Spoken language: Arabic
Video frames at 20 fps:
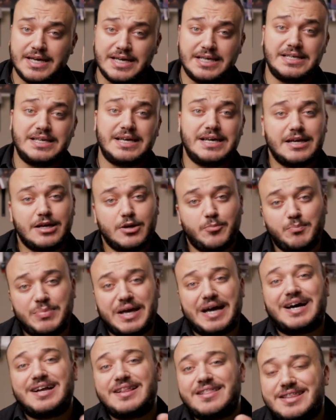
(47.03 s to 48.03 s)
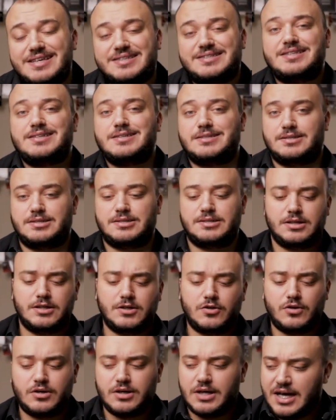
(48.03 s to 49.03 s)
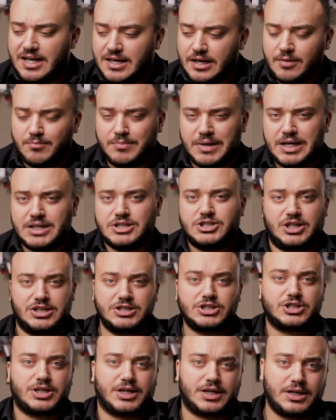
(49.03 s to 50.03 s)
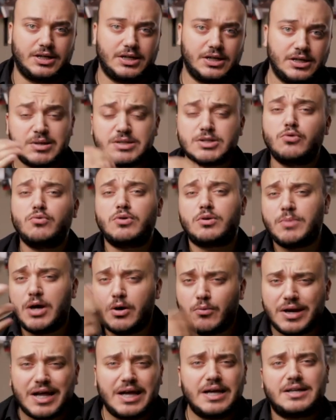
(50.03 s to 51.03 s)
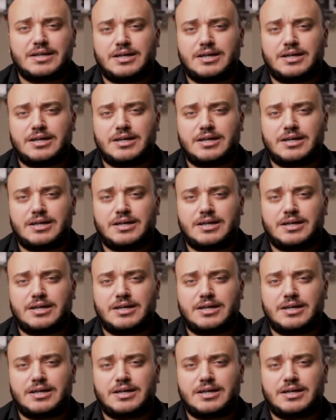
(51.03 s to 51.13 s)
هي بيهايند ذا سينز انه انا لما اجي اشتغل بصور ما وراء